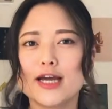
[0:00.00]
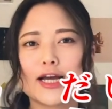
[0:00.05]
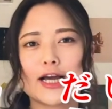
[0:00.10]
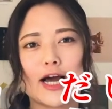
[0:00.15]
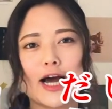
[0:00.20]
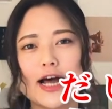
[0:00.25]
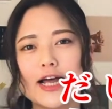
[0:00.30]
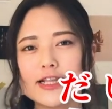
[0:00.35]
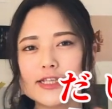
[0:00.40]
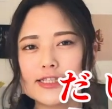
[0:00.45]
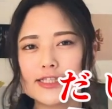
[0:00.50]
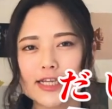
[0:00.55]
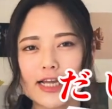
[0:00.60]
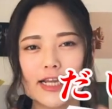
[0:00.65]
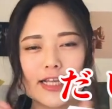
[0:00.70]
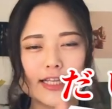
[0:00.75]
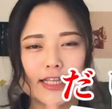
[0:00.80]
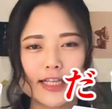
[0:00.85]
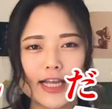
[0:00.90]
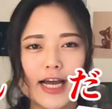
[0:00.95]
岩
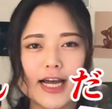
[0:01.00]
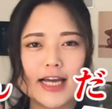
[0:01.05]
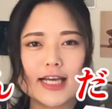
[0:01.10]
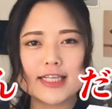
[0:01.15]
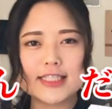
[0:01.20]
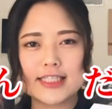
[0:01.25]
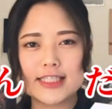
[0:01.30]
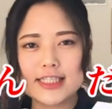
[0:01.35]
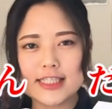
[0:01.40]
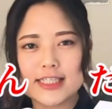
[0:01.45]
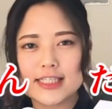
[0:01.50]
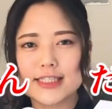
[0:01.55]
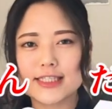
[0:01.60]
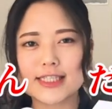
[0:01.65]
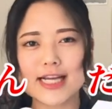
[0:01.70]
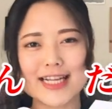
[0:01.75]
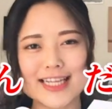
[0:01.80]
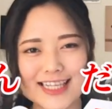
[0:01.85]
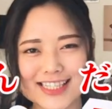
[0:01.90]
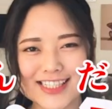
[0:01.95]
山大師
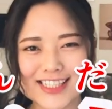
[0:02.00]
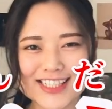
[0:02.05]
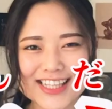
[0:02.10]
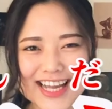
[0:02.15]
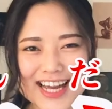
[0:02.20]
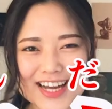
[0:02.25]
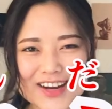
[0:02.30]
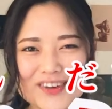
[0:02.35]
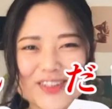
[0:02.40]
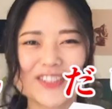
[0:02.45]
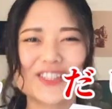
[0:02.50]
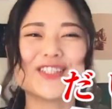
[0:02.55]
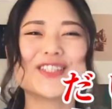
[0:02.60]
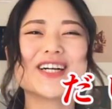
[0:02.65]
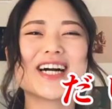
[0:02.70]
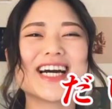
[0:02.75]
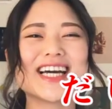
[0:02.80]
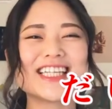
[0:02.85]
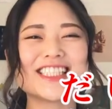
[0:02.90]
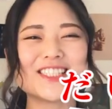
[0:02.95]
さんについてご紹
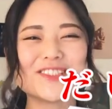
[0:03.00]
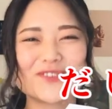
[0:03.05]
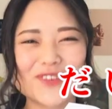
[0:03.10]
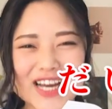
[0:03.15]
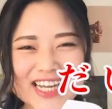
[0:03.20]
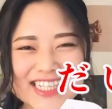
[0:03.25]
介しま